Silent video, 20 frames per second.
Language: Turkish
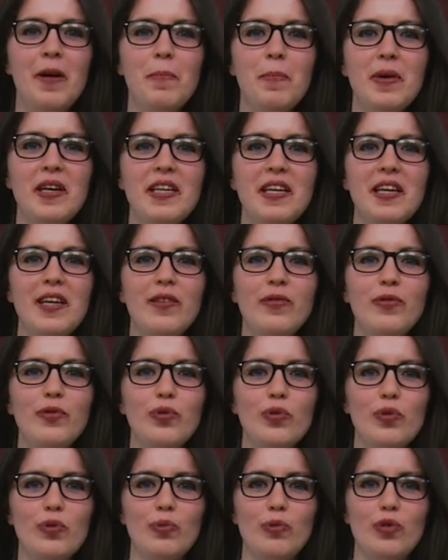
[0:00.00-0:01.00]
Ben Elif
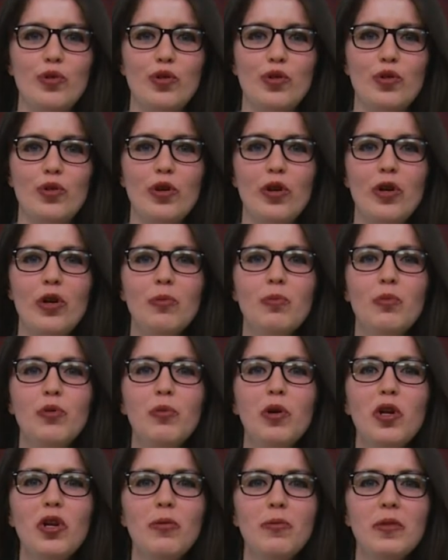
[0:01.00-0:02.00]
Durmuş. Bu
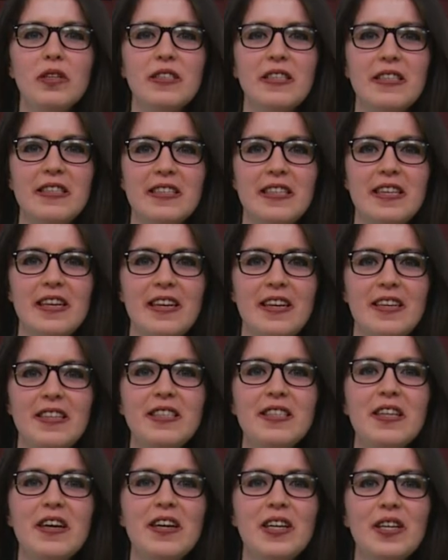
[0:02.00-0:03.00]
bölümde sizlere
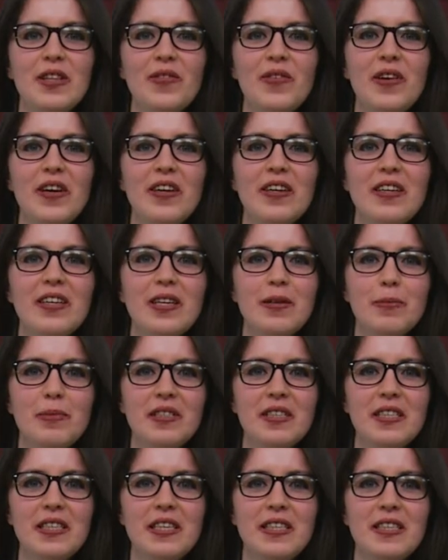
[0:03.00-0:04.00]
Sait Faik
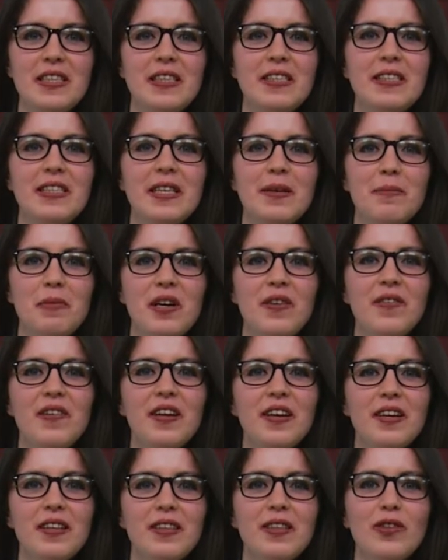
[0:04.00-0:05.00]
Abasıyan'ın
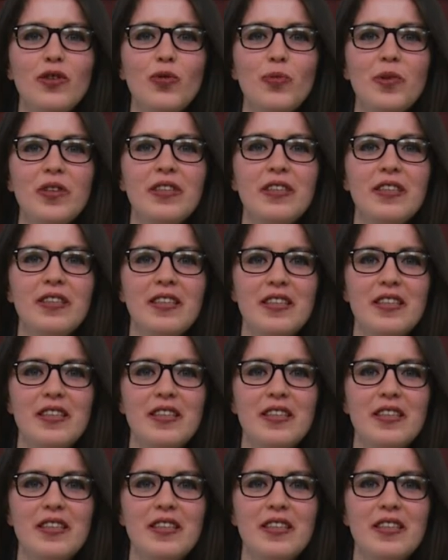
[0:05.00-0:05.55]
Semaver adlı romanını